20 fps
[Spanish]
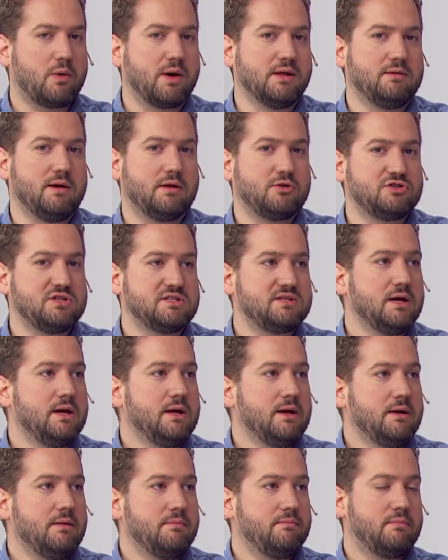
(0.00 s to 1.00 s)
objetiva. Entonces,
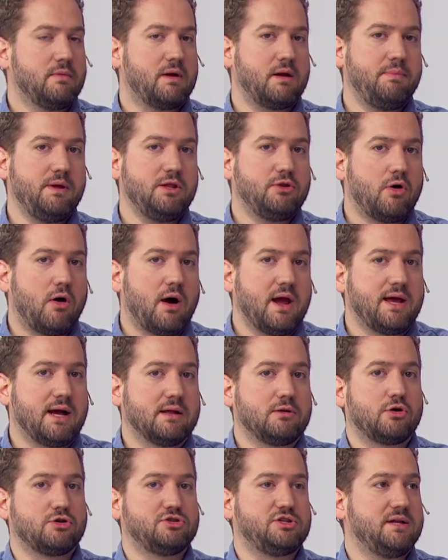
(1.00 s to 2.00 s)
repito, hay
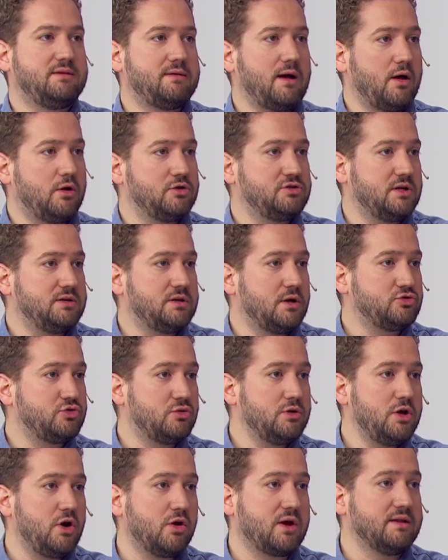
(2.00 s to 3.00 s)
14 estados en Estados
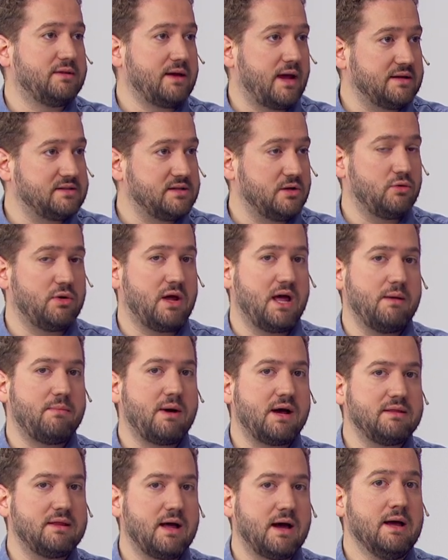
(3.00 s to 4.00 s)
Unidos que están haciendo una
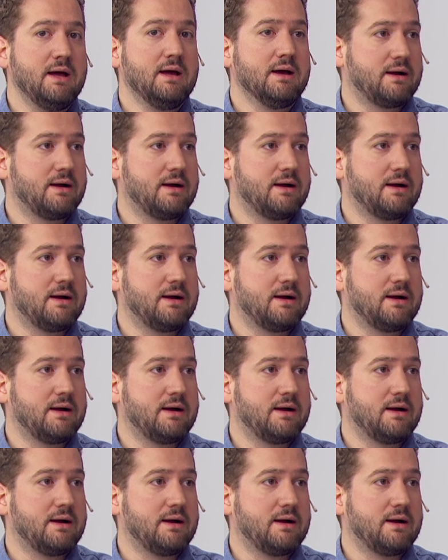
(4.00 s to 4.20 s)
demanda,